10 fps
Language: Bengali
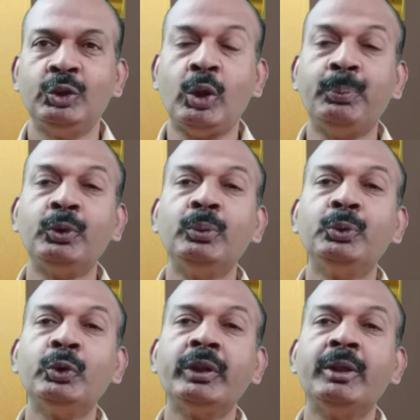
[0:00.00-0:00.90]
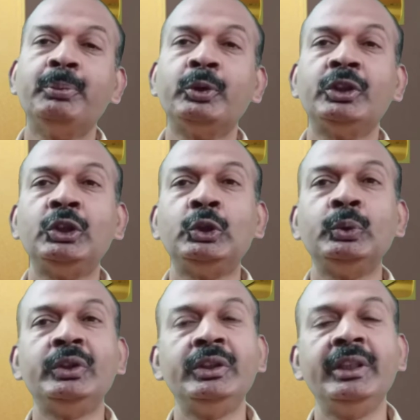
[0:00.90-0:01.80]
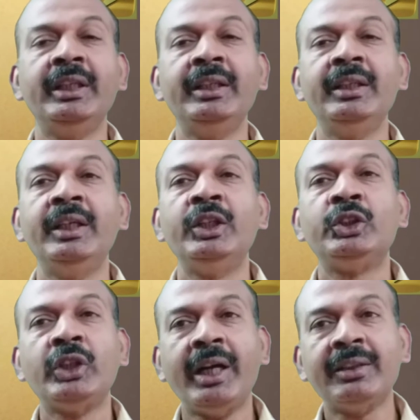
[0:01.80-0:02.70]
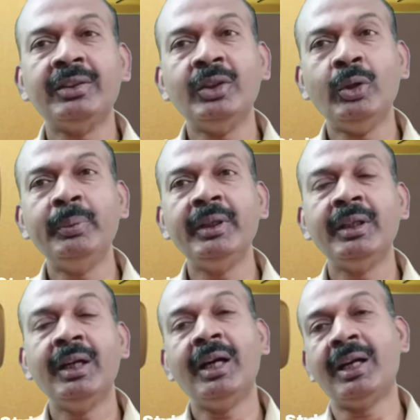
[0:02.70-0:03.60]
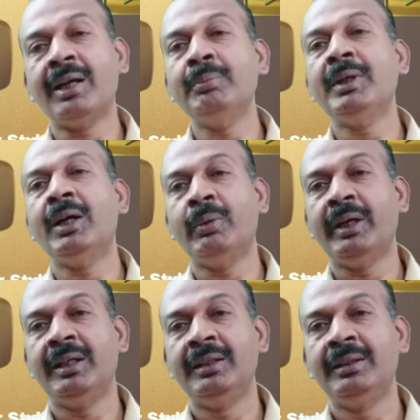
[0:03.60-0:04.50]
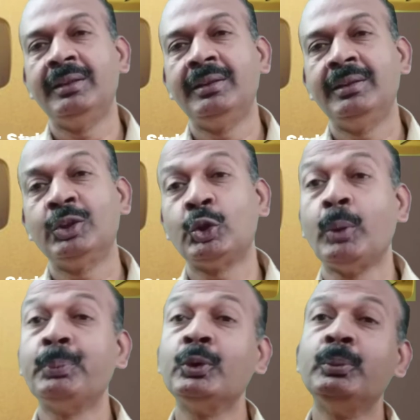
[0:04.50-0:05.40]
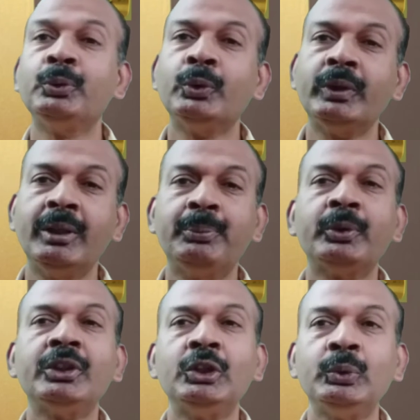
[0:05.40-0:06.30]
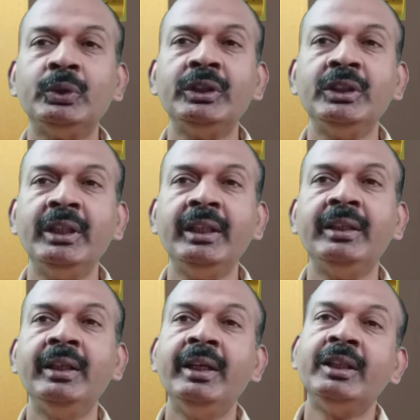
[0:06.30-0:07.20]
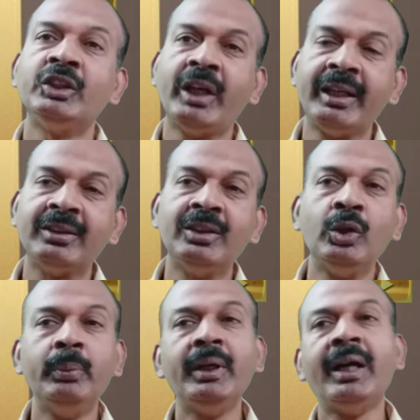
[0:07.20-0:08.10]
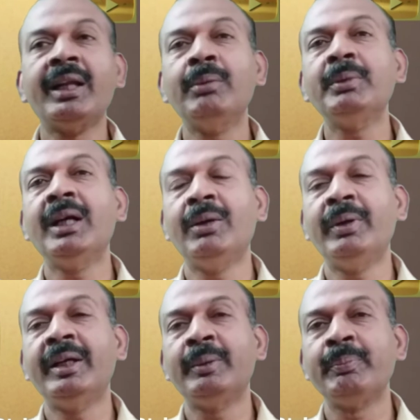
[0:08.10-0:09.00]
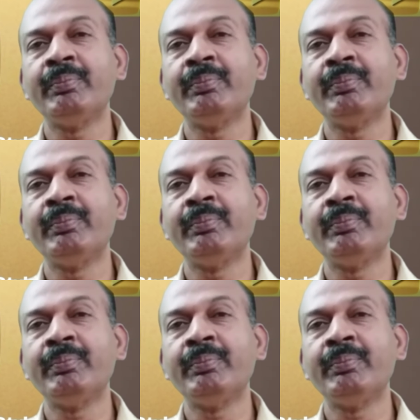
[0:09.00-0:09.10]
স্বপ্ন পূরণের প্রতিশ্রুতি নিয়ে ছাড়তে হবে আরাম খাওয়া স্বপ্ন পূরণের প্রতিশ্রুতি নিয়ে ছাড়তে হবে আরাম খাওয়া